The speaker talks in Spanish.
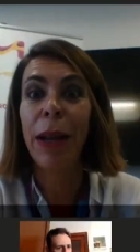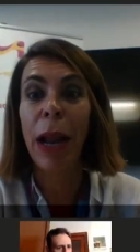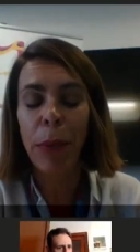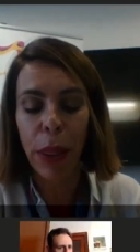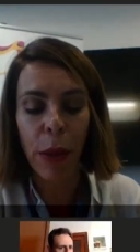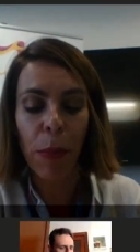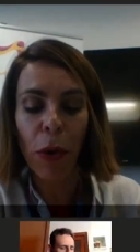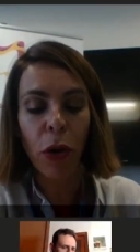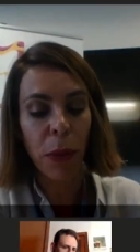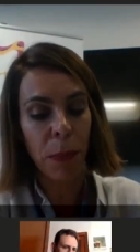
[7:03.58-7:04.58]
al
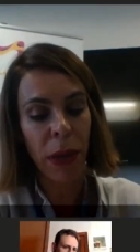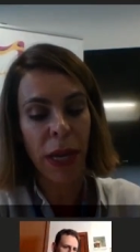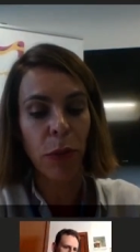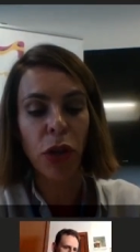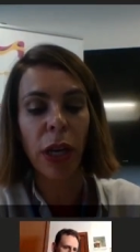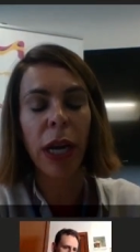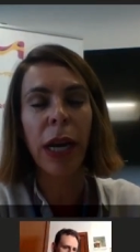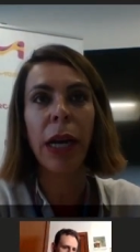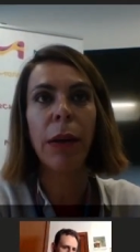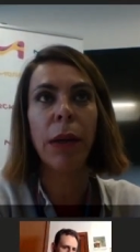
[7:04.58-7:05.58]
principio veíamos que
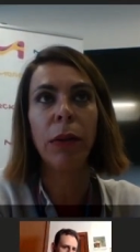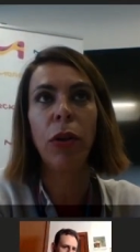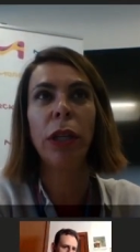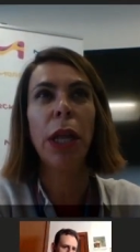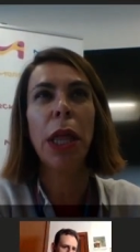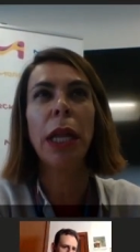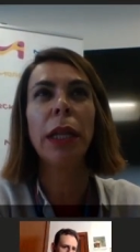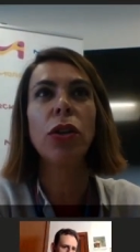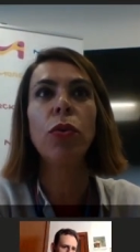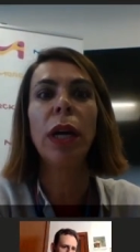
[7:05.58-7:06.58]
era lo que te decía
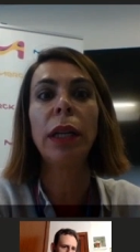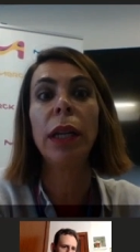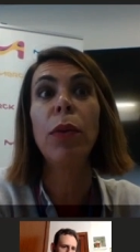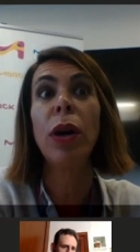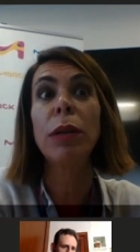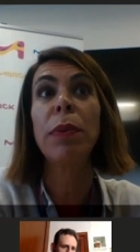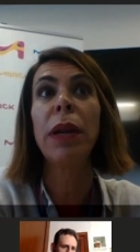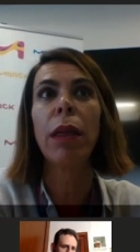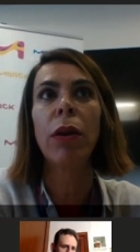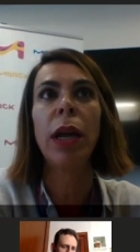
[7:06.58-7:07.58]
antes, ¿no? Un activo
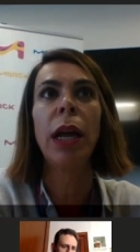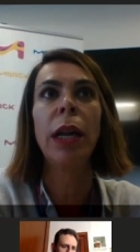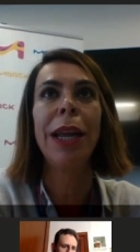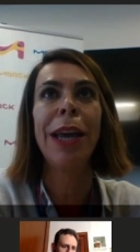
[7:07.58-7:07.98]
aspiracional.